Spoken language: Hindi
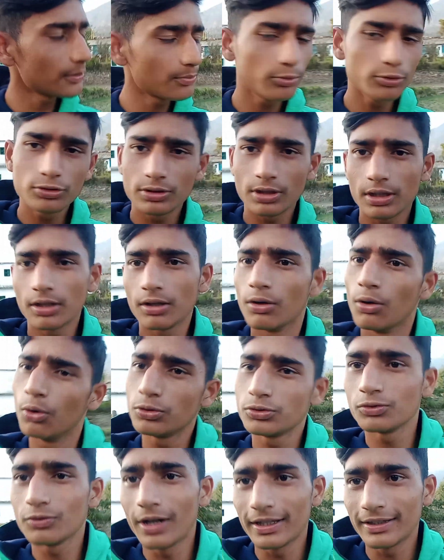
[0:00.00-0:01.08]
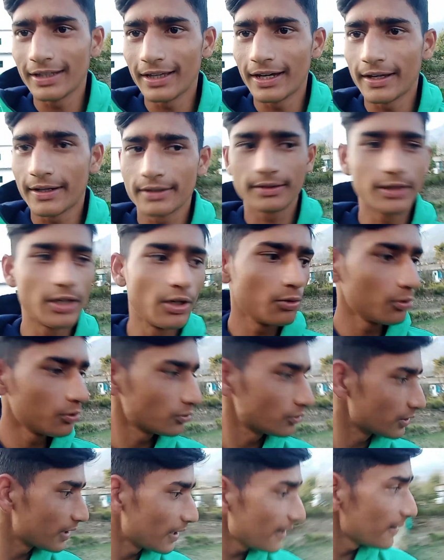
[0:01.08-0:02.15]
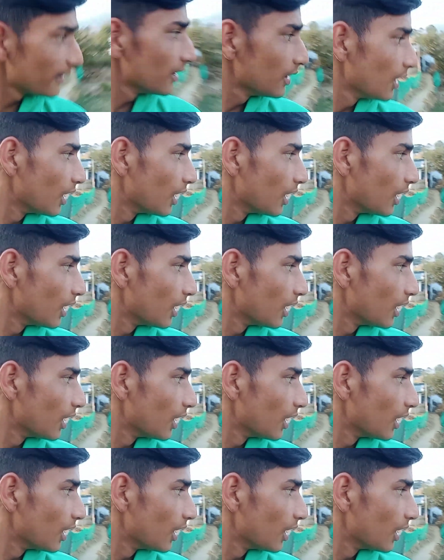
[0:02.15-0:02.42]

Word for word: सब कुछ हो चुका है तैयार गेहूँ उग चुके हैं